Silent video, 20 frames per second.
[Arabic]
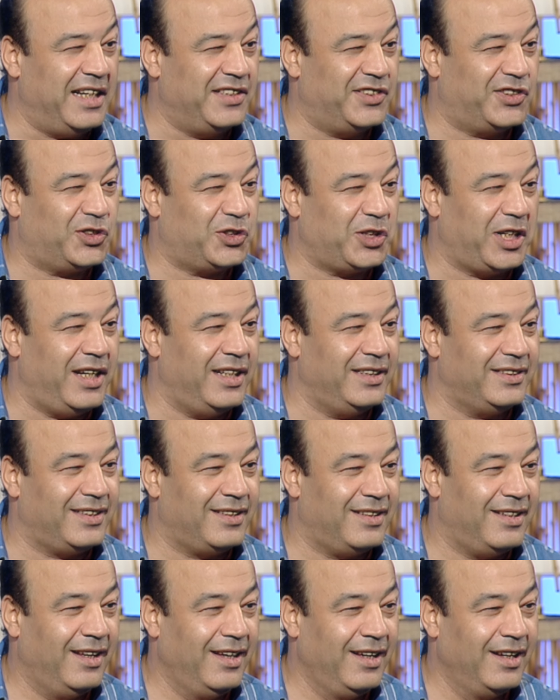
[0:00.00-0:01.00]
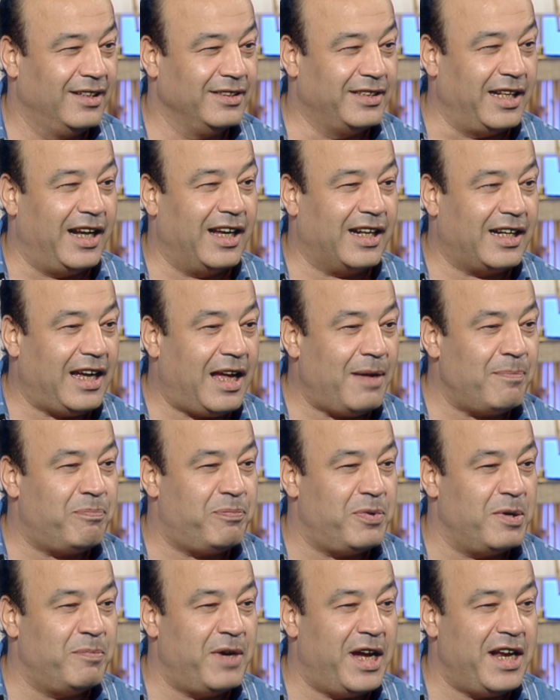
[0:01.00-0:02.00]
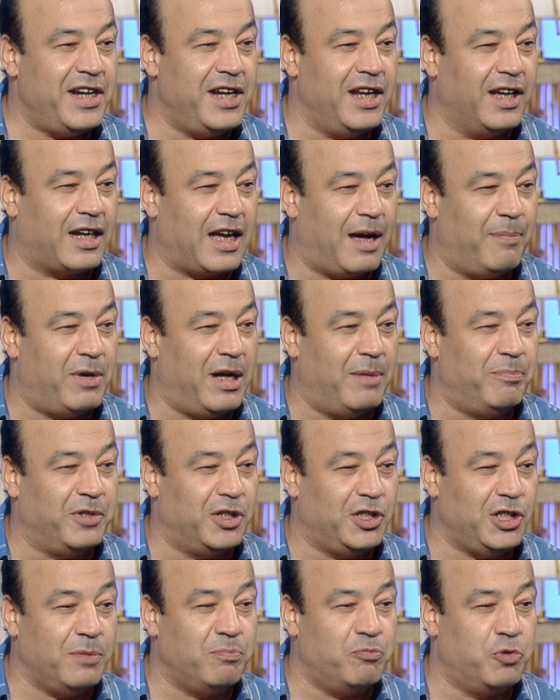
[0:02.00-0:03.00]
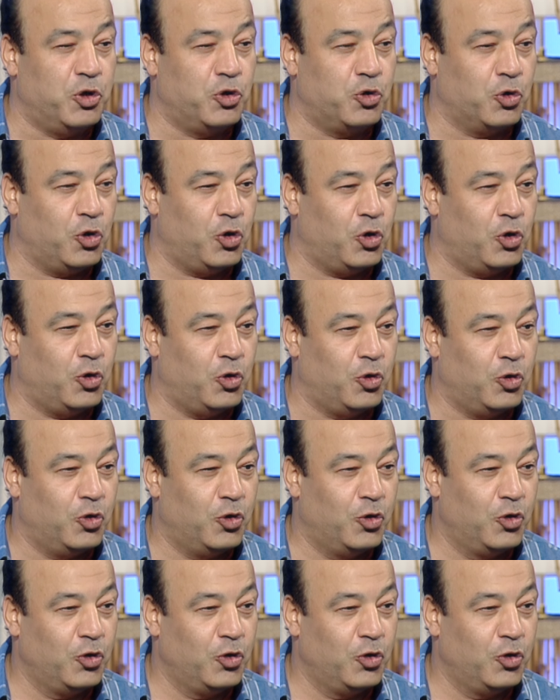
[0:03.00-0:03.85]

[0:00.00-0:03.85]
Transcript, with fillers: الست ده انا جنب منك ابقى مليم بالروح